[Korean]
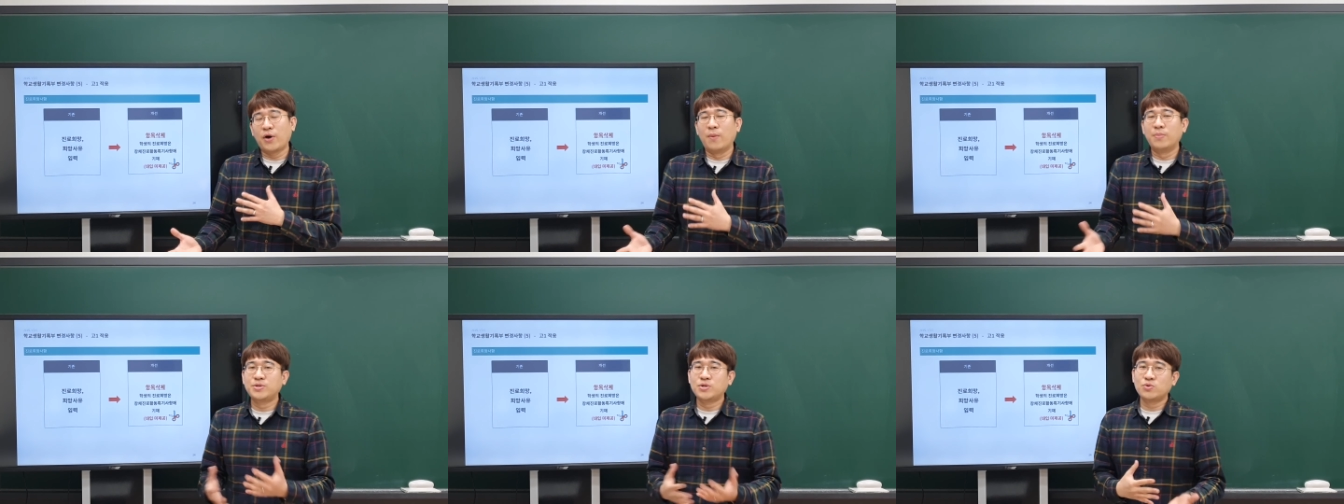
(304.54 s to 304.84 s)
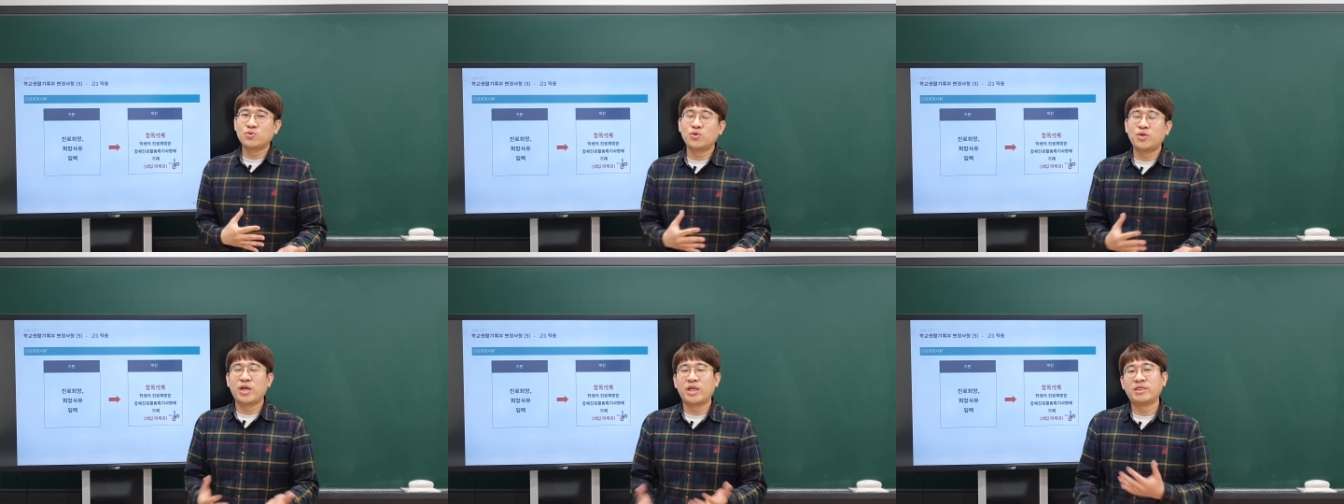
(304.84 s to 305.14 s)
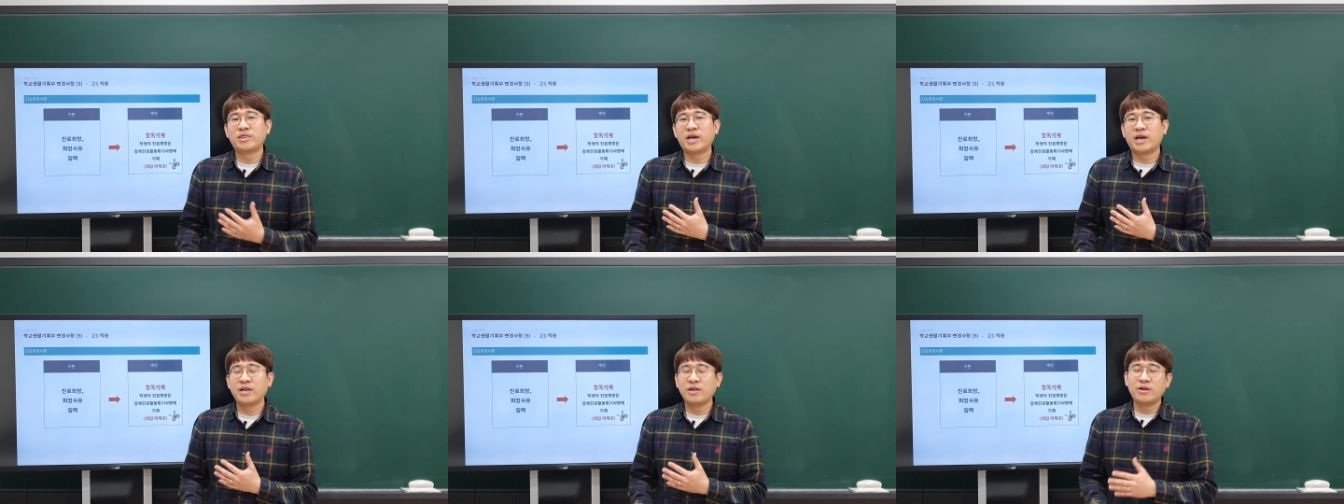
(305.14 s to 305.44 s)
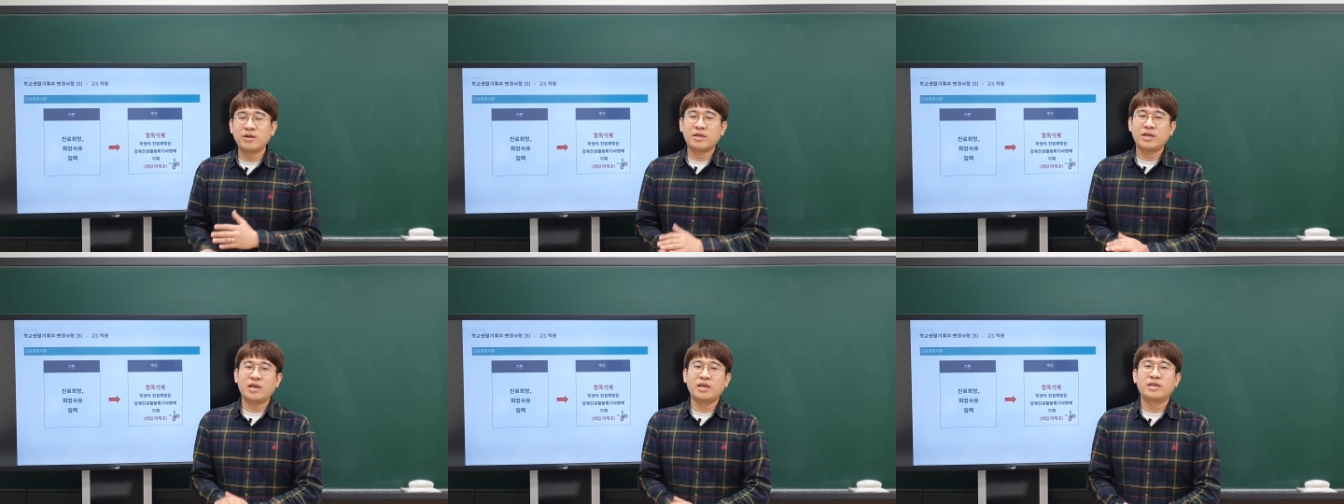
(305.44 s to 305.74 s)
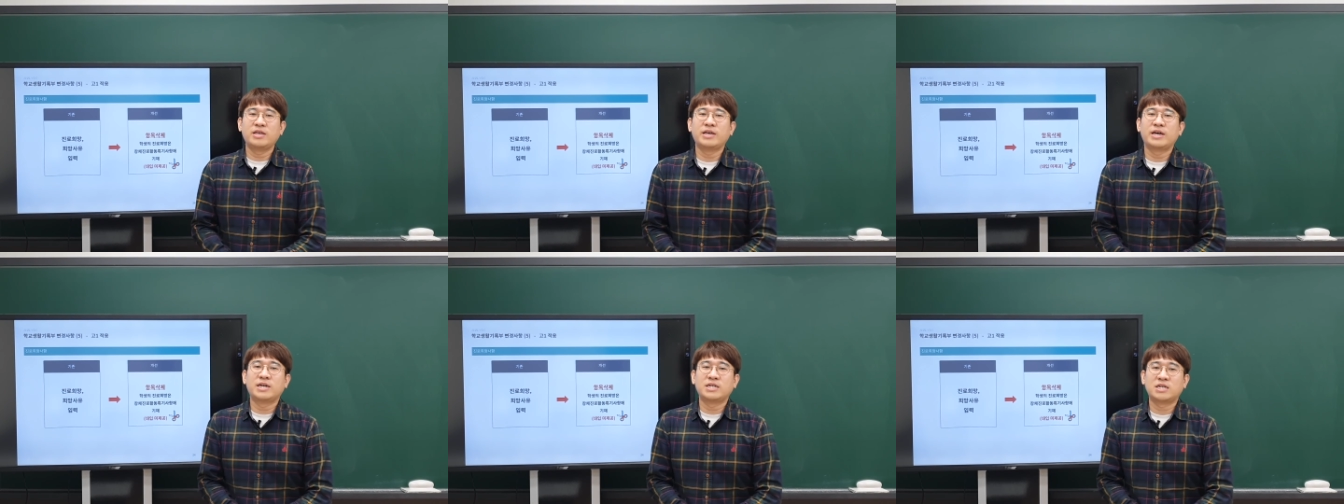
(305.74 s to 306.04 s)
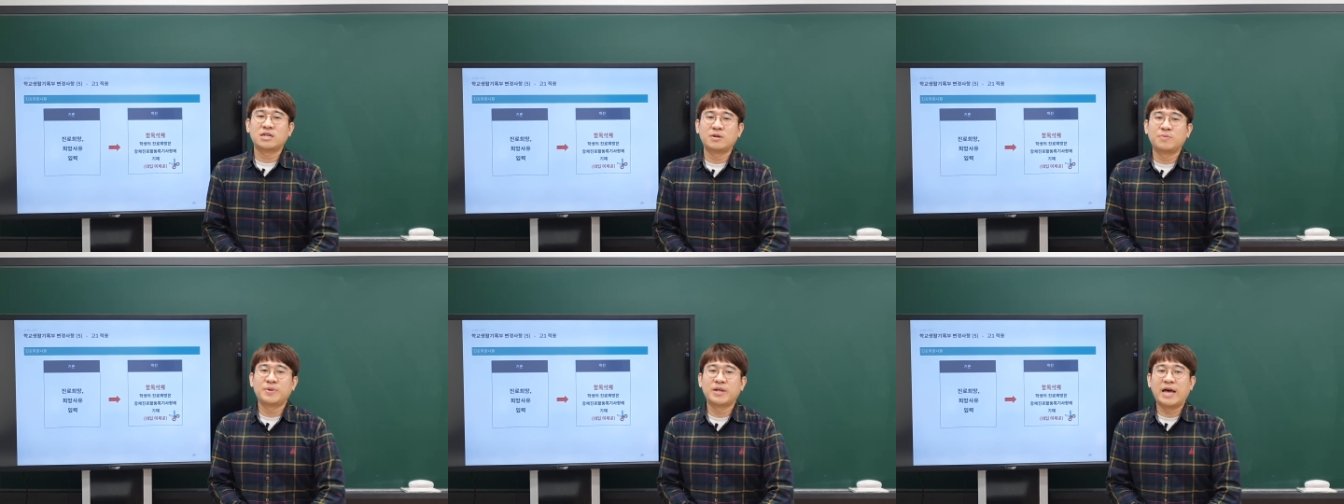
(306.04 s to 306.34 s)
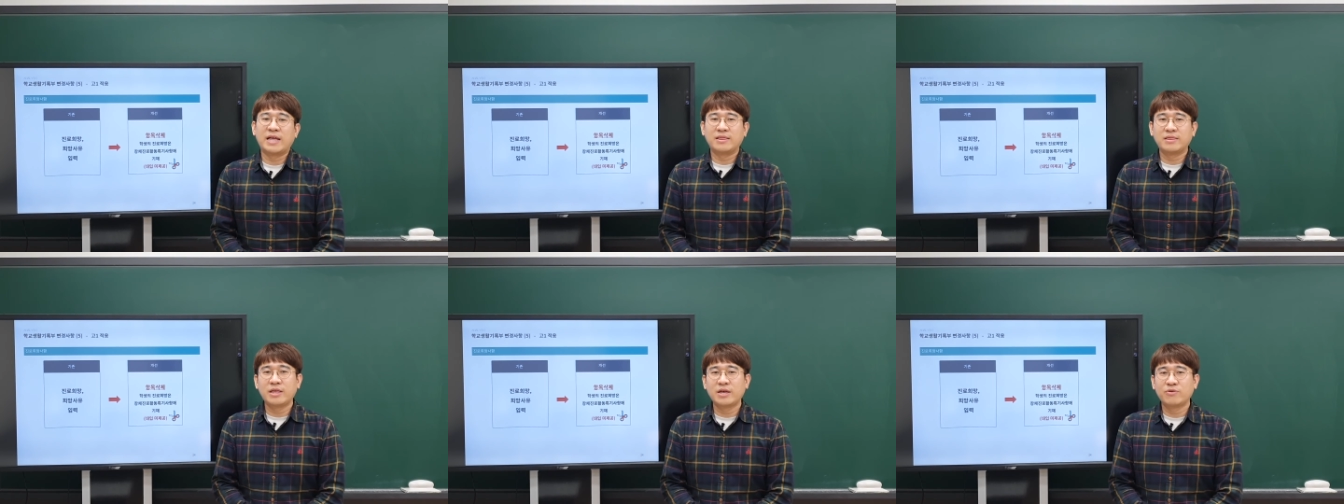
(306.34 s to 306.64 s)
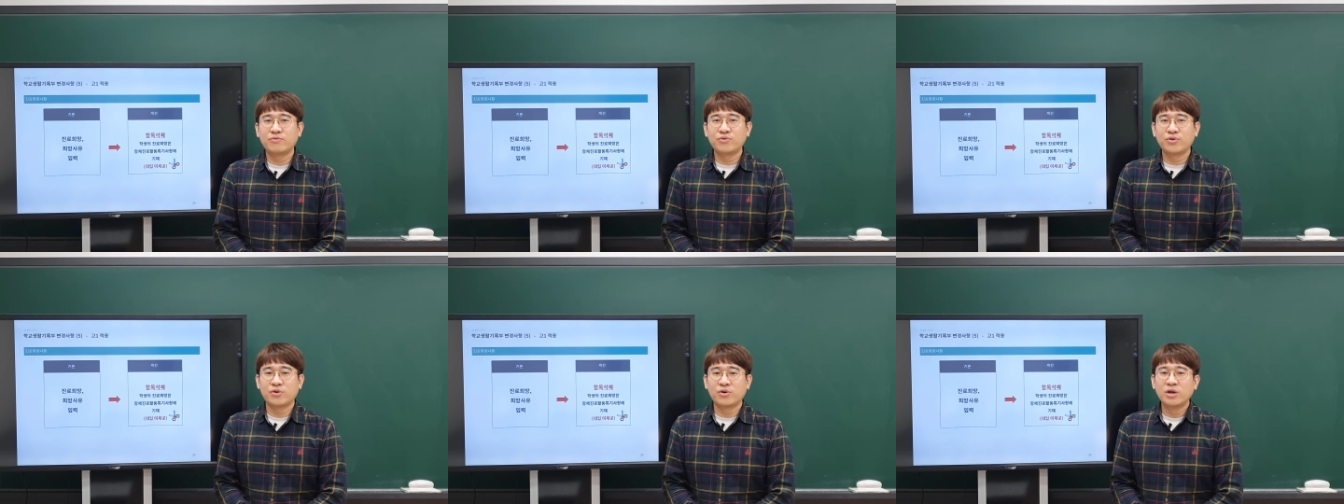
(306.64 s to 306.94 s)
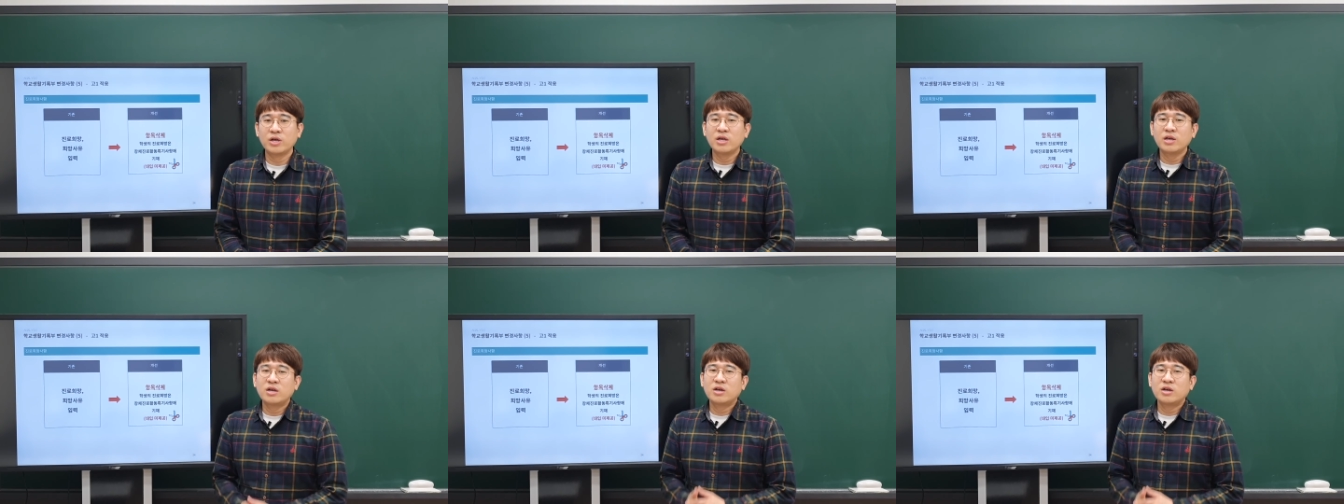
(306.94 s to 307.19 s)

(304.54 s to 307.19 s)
없어도 된다 이렇게 이해하시면 안 되고요.